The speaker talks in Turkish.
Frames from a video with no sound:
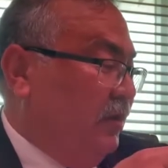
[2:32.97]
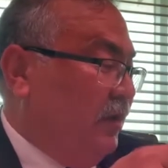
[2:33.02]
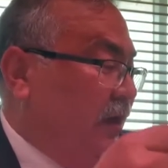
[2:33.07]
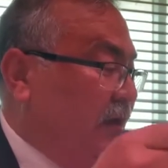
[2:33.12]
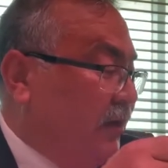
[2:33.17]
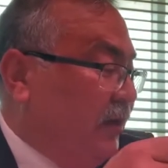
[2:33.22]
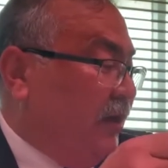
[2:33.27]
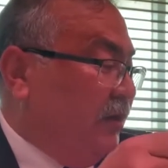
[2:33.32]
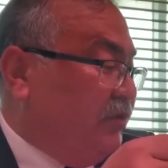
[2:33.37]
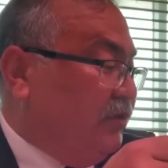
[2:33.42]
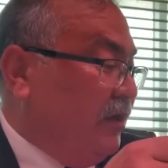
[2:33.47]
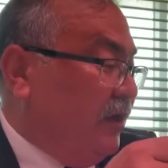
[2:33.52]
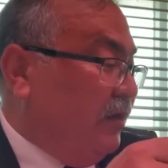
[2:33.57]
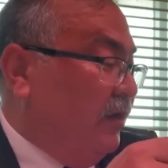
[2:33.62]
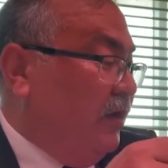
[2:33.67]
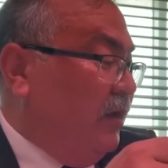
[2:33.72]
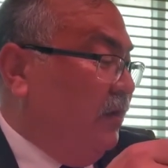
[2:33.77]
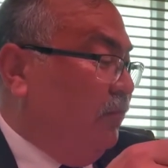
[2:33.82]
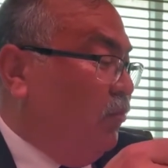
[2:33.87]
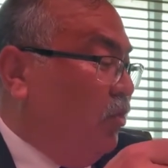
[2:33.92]
Arkadaşlar
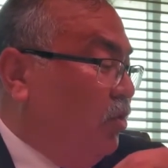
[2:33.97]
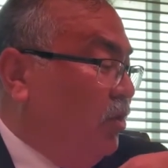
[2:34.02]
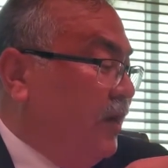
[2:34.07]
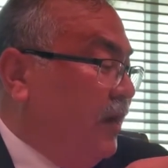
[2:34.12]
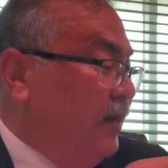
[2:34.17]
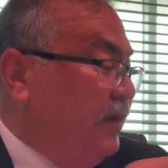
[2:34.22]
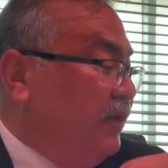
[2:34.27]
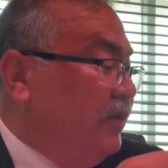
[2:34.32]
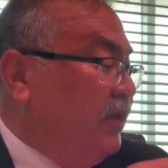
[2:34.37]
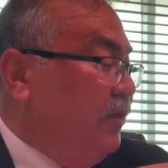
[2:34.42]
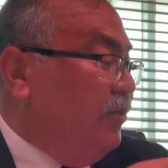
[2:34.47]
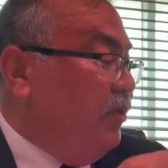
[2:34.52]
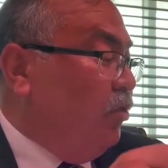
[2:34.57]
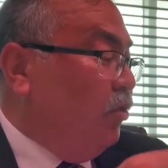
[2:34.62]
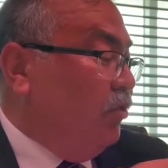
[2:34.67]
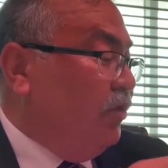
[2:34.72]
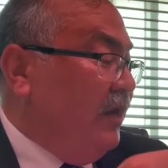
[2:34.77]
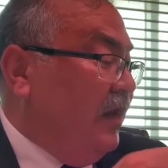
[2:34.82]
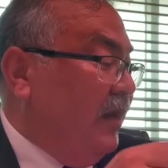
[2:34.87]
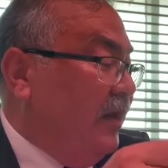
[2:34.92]
bu oran
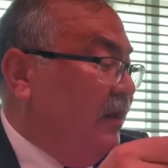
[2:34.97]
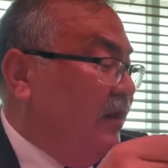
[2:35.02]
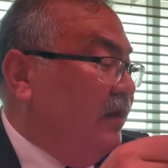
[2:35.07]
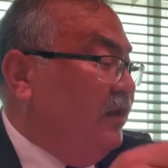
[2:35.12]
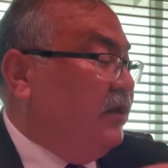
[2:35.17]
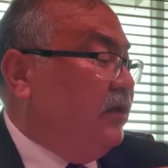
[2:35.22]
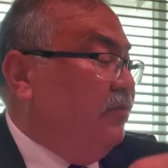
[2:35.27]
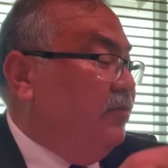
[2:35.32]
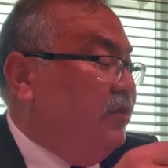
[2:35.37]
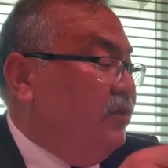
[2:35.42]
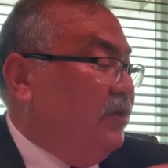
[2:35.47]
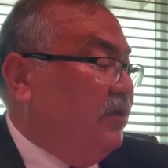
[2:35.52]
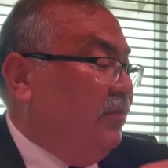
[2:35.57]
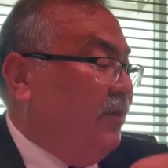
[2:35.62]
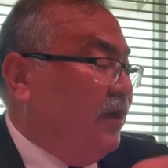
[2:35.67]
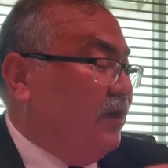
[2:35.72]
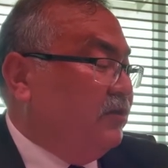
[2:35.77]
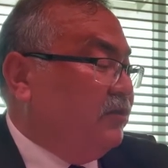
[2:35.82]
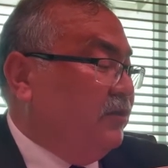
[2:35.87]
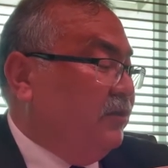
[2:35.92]
2010 ile
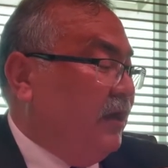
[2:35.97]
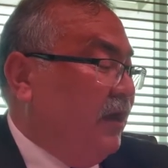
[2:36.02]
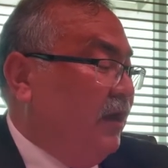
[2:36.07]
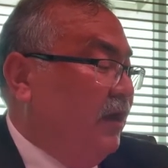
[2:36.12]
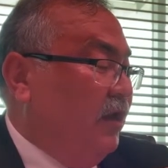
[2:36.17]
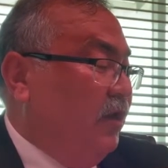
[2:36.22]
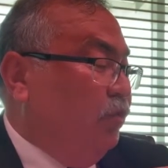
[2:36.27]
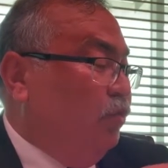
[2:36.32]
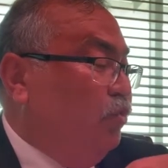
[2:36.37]
2020 arasında